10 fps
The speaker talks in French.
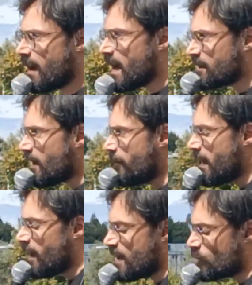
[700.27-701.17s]
À
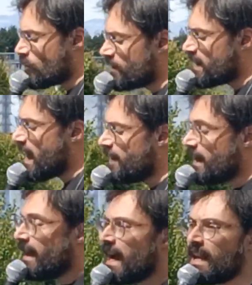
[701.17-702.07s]
travers la Sogdiane,
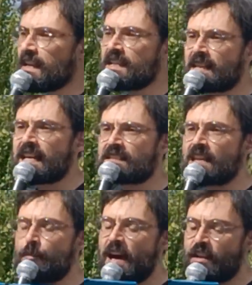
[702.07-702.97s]
allez à
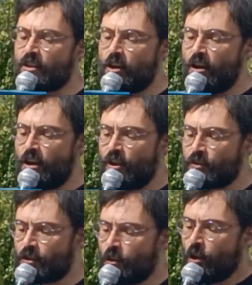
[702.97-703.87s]

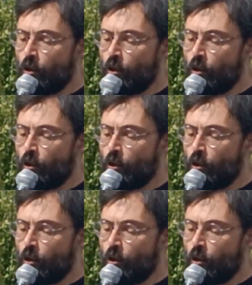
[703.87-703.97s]
Samarcande,